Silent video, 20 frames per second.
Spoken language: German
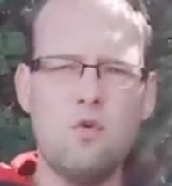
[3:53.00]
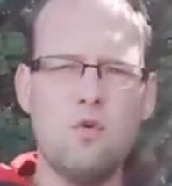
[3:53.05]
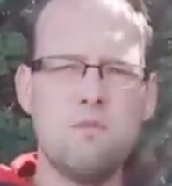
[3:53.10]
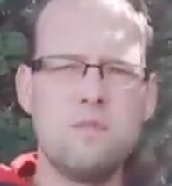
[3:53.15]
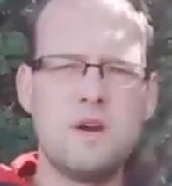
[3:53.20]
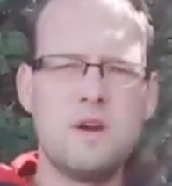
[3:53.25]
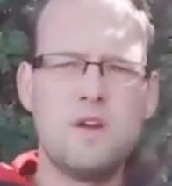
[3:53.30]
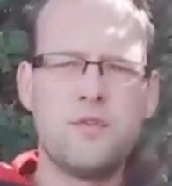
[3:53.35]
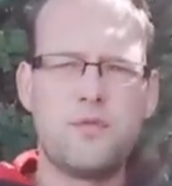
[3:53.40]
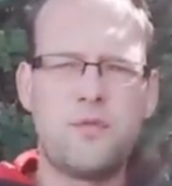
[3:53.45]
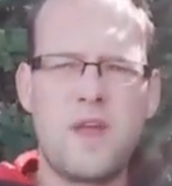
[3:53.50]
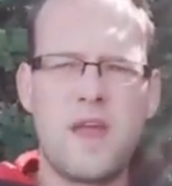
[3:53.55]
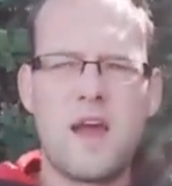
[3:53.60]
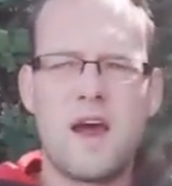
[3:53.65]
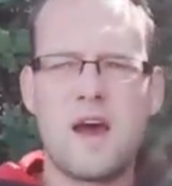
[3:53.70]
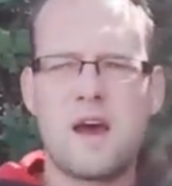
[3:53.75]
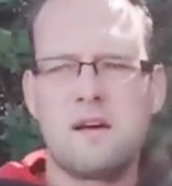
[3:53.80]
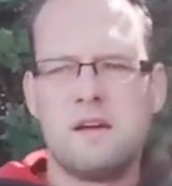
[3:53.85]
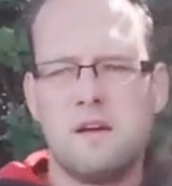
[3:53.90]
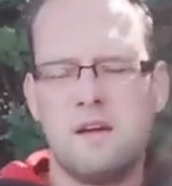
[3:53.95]

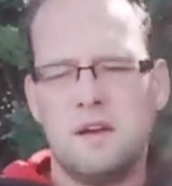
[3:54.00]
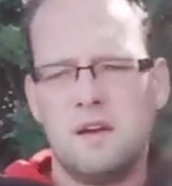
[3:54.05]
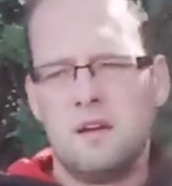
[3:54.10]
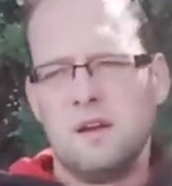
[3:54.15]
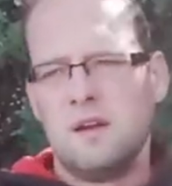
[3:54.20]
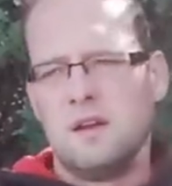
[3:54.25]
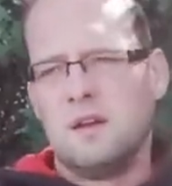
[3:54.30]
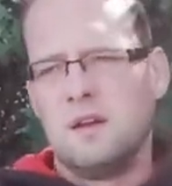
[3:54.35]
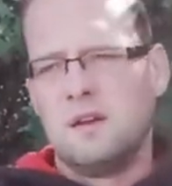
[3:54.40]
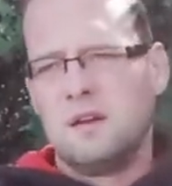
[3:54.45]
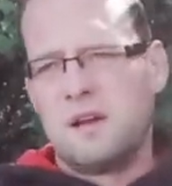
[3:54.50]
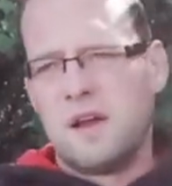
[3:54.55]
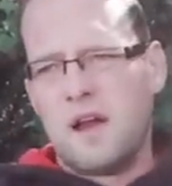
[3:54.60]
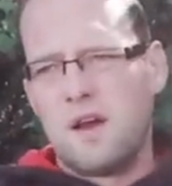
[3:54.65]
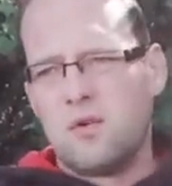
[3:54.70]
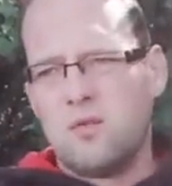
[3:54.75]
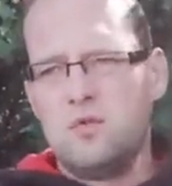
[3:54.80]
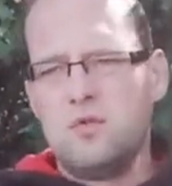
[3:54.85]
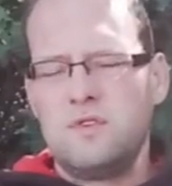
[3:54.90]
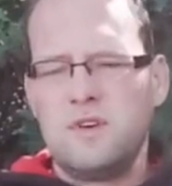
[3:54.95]
ungefähr, ja,
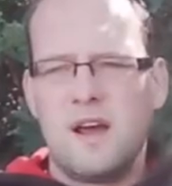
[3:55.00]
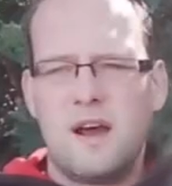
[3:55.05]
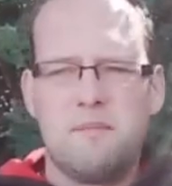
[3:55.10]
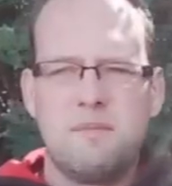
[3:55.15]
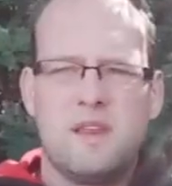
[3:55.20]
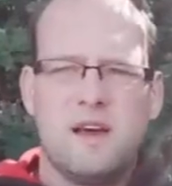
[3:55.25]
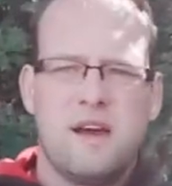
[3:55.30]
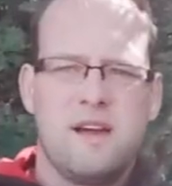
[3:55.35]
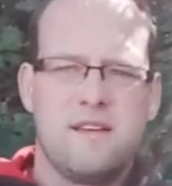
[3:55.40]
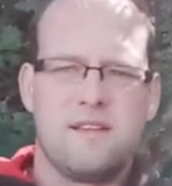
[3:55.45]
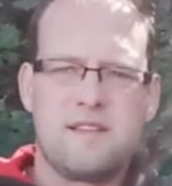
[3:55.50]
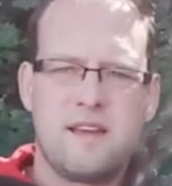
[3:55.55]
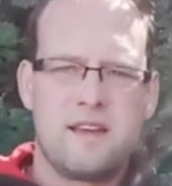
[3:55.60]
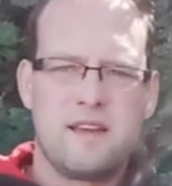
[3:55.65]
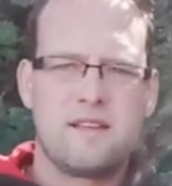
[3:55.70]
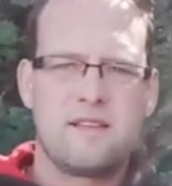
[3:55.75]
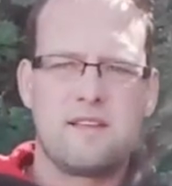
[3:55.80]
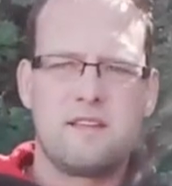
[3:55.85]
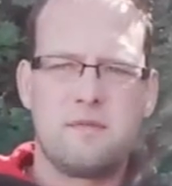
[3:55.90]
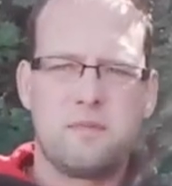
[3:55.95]
Routen haben
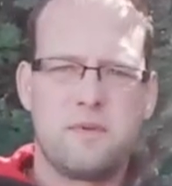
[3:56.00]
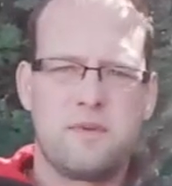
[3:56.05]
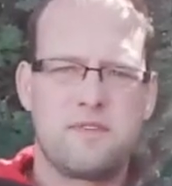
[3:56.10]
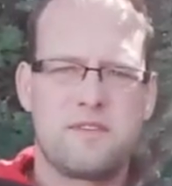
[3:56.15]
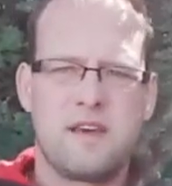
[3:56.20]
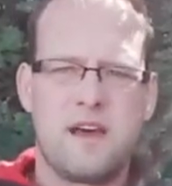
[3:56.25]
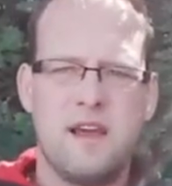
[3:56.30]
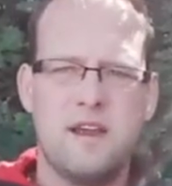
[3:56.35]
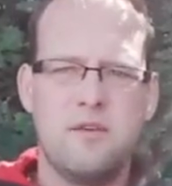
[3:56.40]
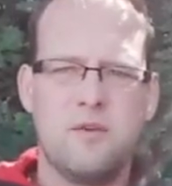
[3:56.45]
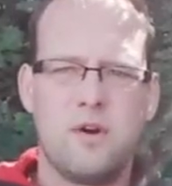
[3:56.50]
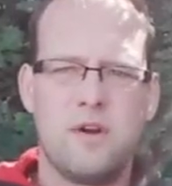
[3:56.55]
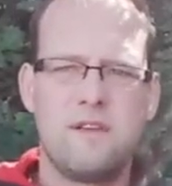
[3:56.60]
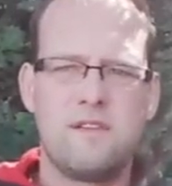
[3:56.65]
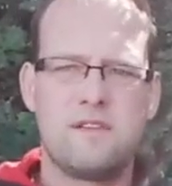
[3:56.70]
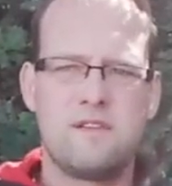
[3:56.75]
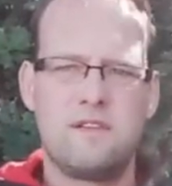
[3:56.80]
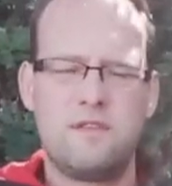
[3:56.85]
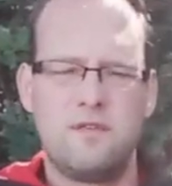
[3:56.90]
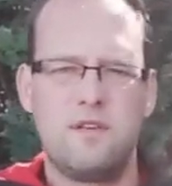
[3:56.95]
360 bis
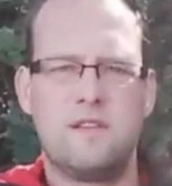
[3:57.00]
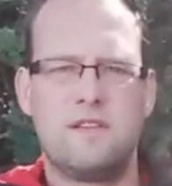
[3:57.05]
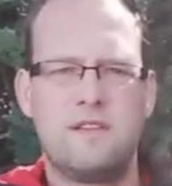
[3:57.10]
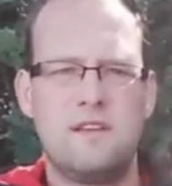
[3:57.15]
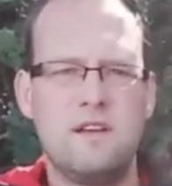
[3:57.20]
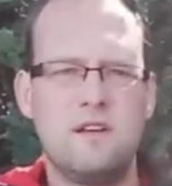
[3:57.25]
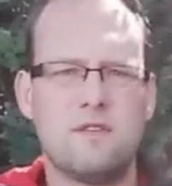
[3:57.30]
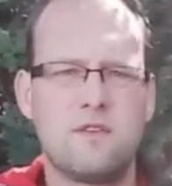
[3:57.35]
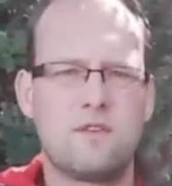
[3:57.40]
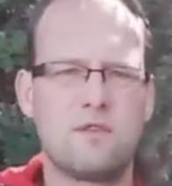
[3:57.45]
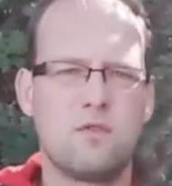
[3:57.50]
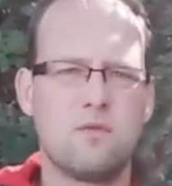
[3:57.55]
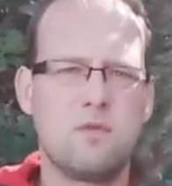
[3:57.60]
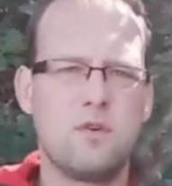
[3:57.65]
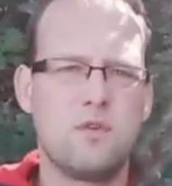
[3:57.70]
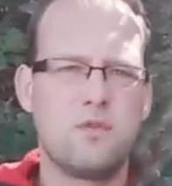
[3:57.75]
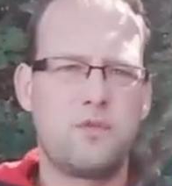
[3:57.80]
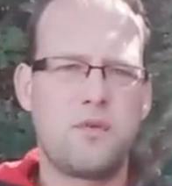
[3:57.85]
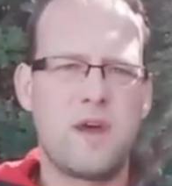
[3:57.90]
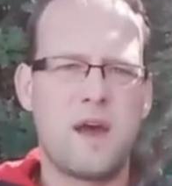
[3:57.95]
390, wir ziehen uns
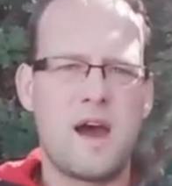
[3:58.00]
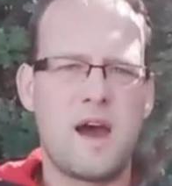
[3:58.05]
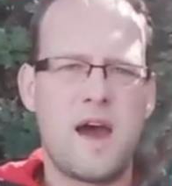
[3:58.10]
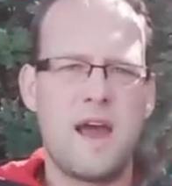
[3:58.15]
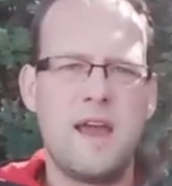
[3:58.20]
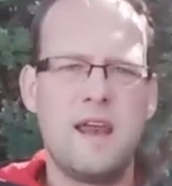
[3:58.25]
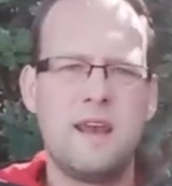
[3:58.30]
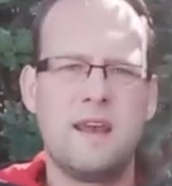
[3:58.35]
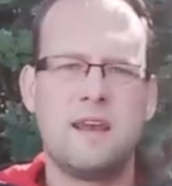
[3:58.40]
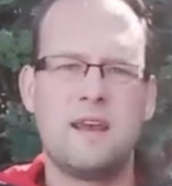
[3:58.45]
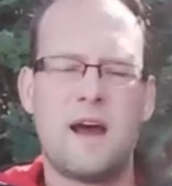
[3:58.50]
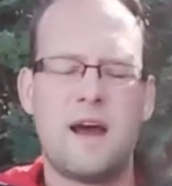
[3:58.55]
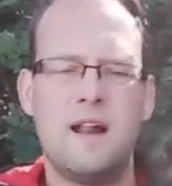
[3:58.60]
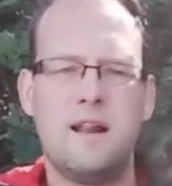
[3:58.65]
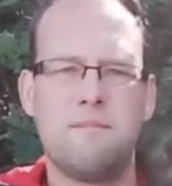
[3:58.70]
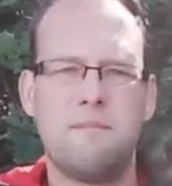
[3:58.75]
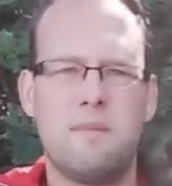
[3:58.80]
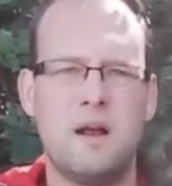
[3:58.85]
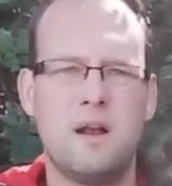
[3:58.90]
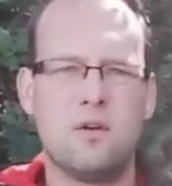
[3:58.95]
ungefähr
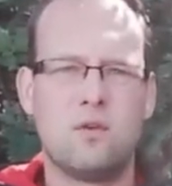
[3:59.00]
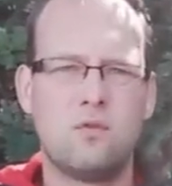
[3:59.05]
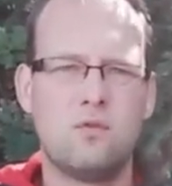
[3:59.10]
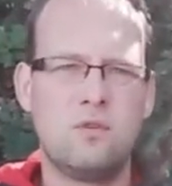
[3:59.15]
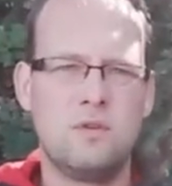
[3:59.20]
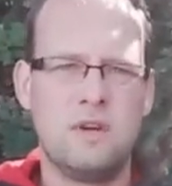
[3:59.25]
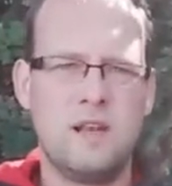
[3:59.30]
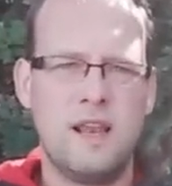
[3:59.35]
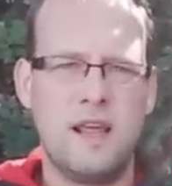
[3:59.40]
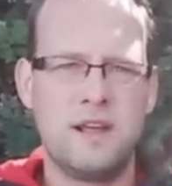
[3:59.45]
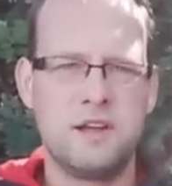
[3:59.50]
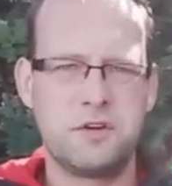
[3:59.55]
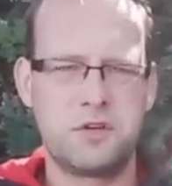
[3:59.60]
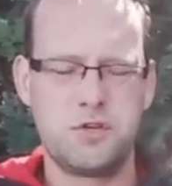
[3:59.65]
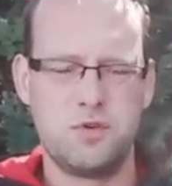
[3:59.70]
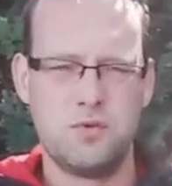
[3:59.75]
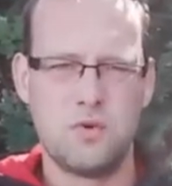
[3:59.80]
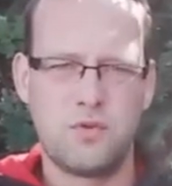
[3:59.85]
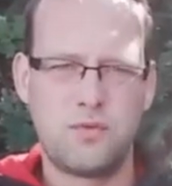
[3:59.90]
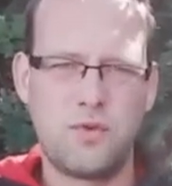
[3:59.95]
eineinhalb Mal Routenlänge
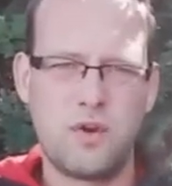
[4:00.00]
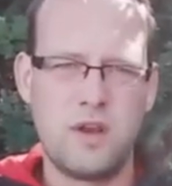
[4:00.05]
Schnur